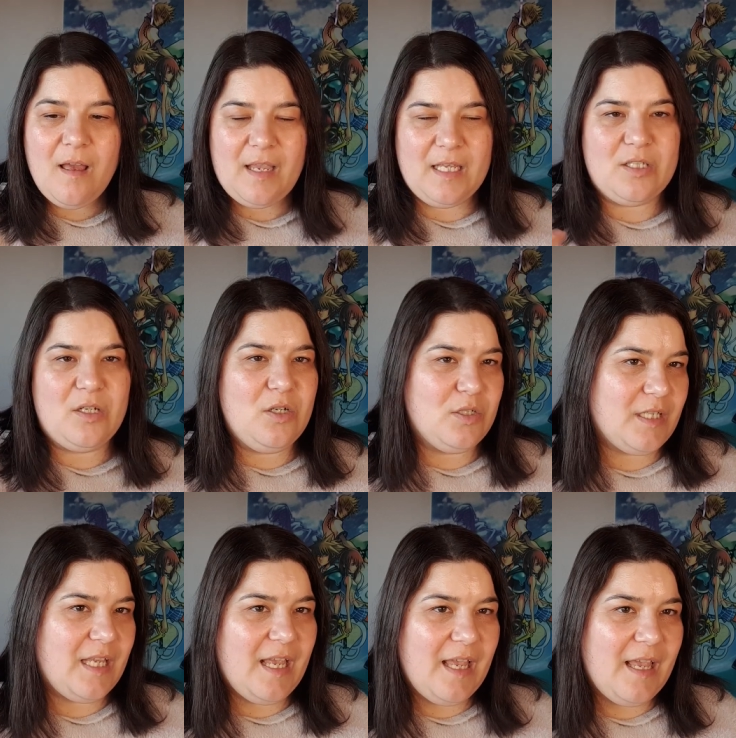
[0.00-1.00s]
que son los
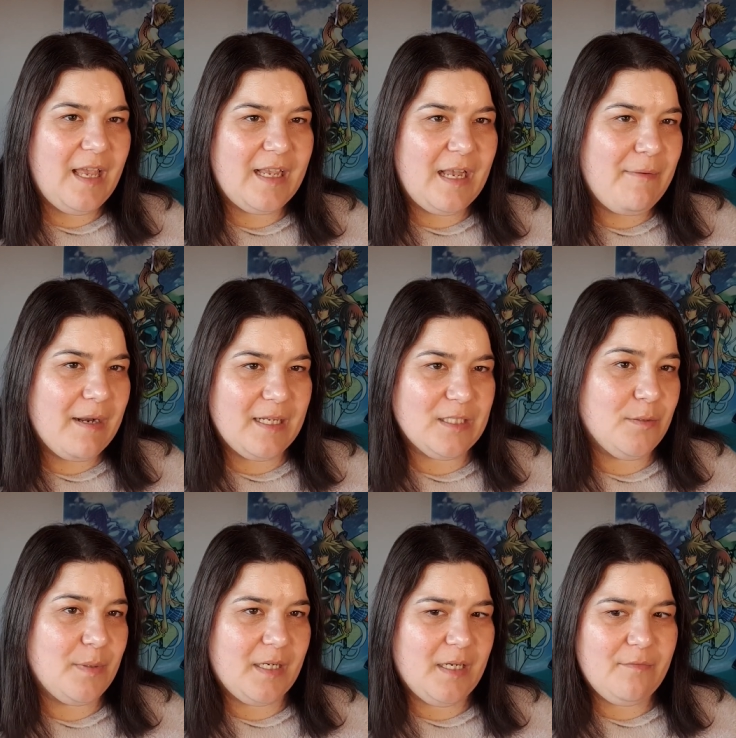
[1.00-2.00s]
que cabalgan
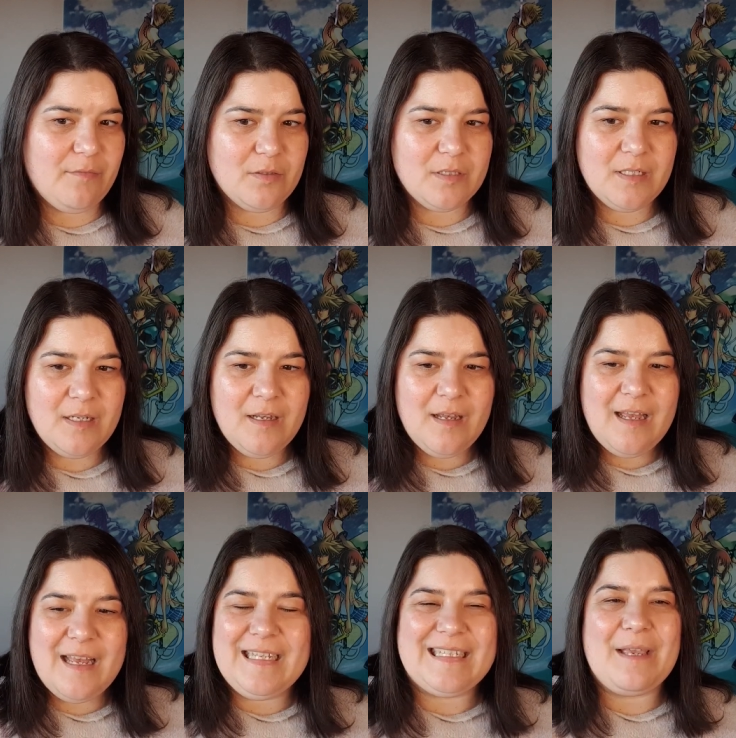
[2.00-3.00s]
sobre grifos,
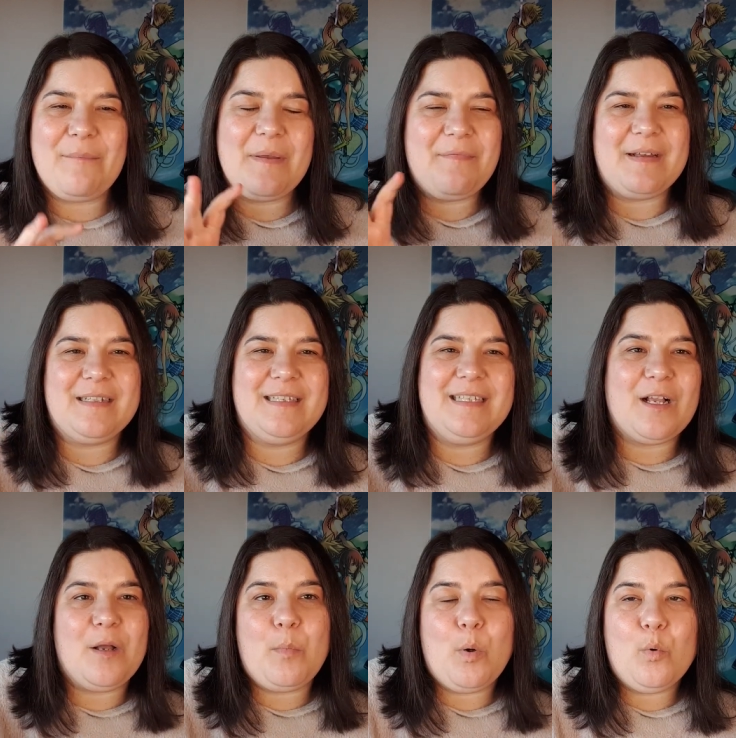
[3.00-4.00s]
es que me fascina
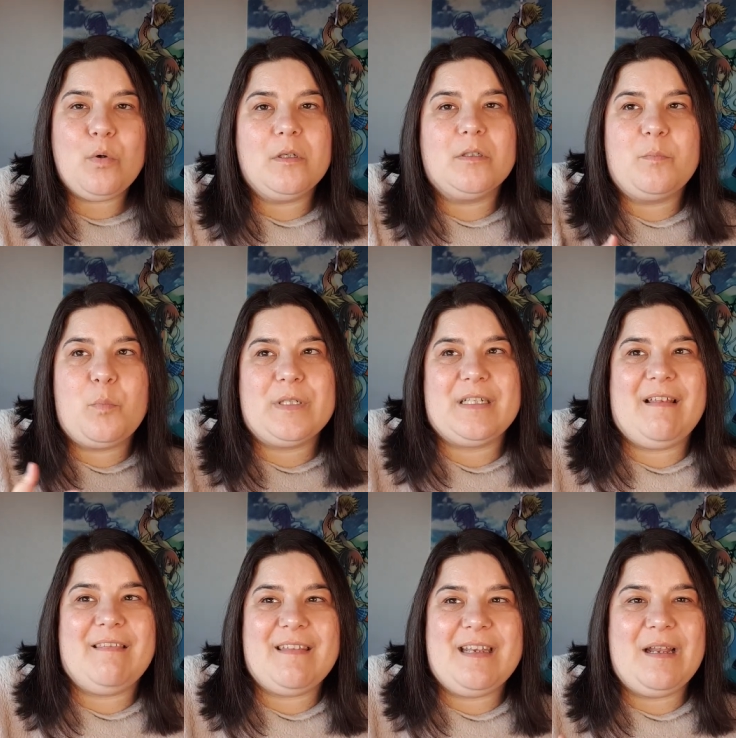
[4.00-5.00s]
como unos pues
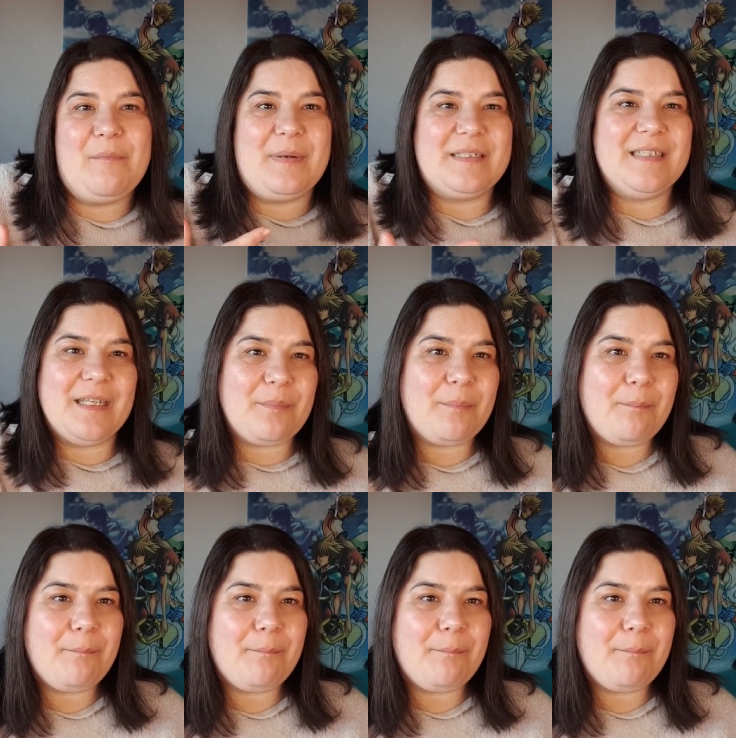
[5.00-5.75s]
entrenan para ser